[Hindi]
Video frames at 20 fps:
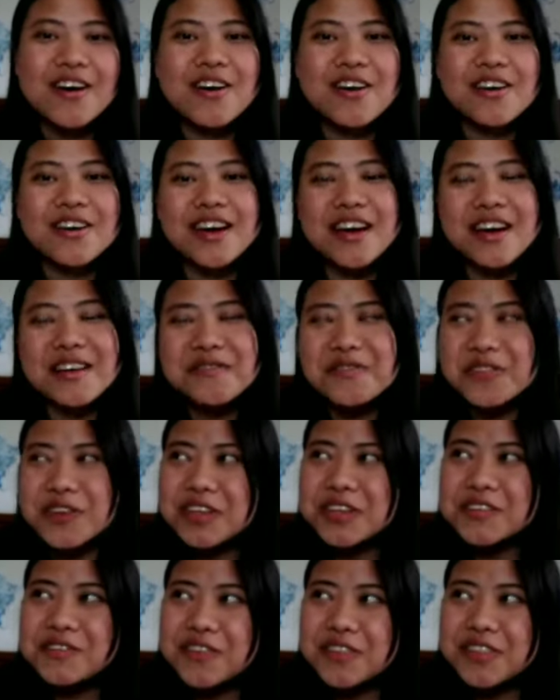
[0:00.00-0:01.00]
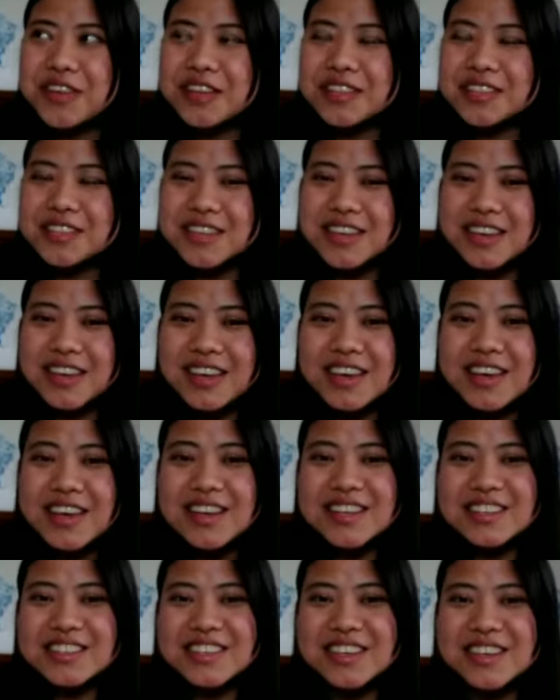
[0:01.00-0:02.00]
और आई एम वेटिंग फॉर दैट डे
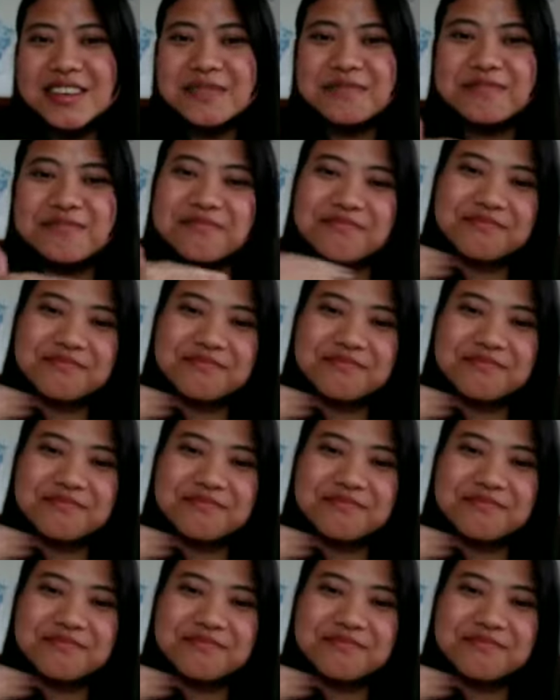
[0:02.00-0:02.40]
जब